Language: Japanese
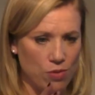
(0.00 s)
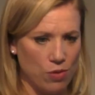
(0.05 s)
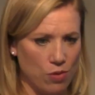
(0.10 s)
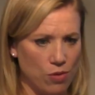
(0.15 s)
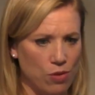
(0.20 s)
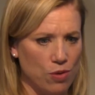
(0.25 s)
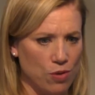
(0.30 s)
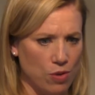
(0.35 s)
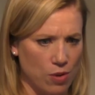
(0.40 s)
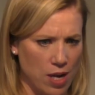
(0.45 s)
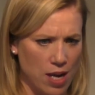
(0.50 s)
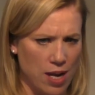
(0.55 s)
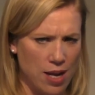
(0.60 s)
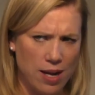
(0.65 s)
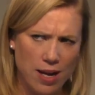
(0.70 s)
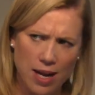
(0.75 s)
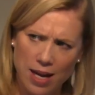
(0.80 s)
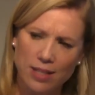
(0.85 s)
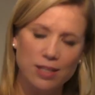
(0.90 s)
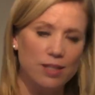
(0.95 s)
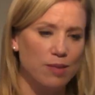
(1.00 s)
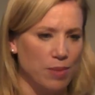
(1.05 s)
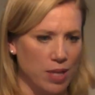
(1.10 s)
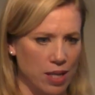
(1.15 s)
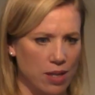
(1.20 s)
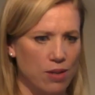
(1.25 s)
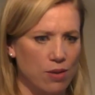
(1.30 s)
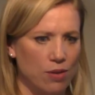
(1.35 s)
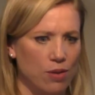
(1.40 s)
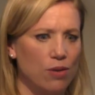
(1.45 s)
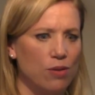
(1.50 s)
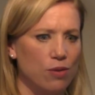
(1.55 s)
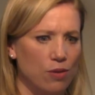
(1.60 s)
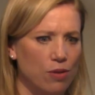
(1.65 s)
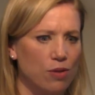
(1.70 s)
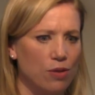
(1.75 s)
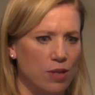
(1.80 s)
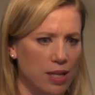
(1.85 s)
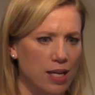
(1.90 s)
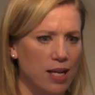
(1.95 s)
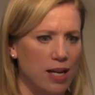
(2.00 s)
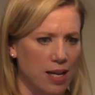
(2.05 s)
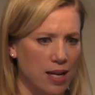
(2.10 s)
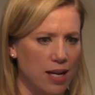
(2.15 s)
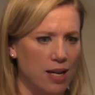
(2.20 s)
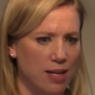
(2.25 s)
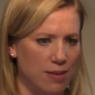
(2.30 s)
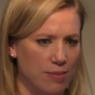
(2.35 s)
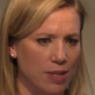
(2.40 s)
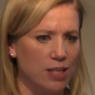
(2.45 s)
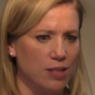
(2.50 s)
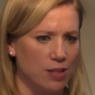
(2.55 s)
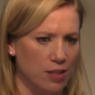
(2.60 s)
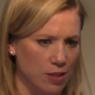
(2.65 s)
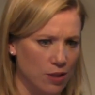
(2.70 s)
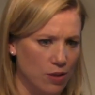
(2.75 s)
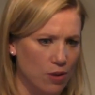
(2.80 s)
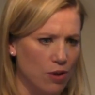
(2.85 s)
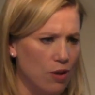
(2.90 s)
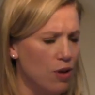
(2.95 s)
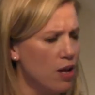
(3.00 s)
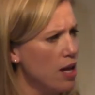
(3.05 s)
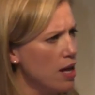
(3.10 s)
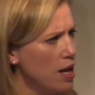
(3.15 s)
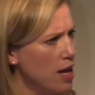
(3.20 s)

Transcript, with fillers: ころが羽島というところにありますと